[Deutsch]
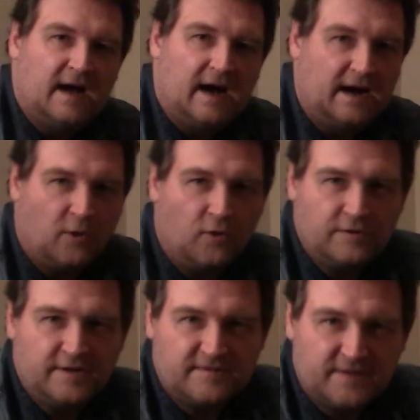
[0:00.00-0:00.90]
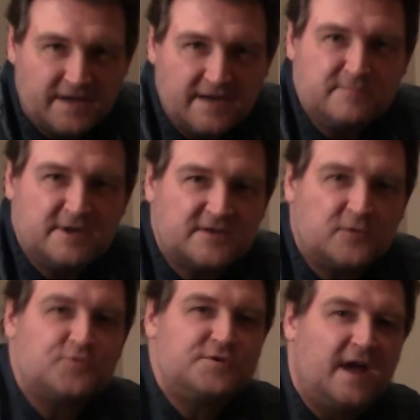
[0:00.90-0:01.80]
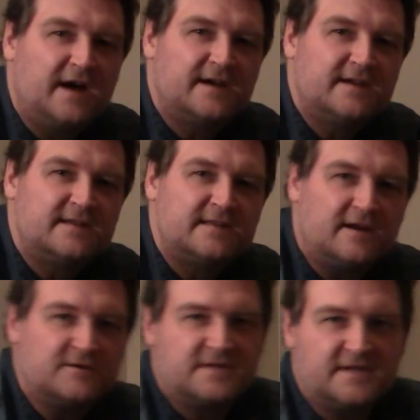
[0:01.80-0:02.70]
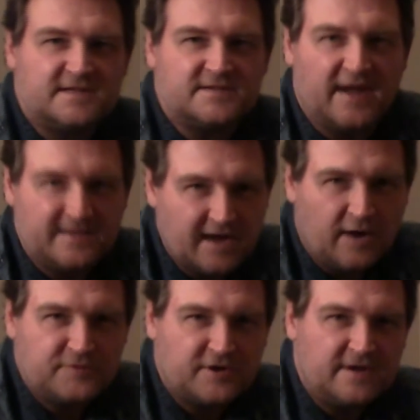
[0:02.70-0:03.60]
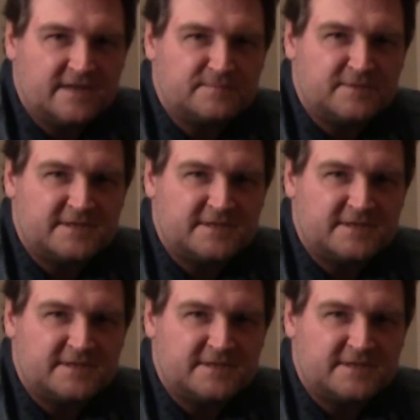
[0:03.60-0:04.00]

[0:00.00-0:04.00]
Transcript: Hallo, ich wieder mit guten Nachrichten. Auch die zweite Hauptrolle ist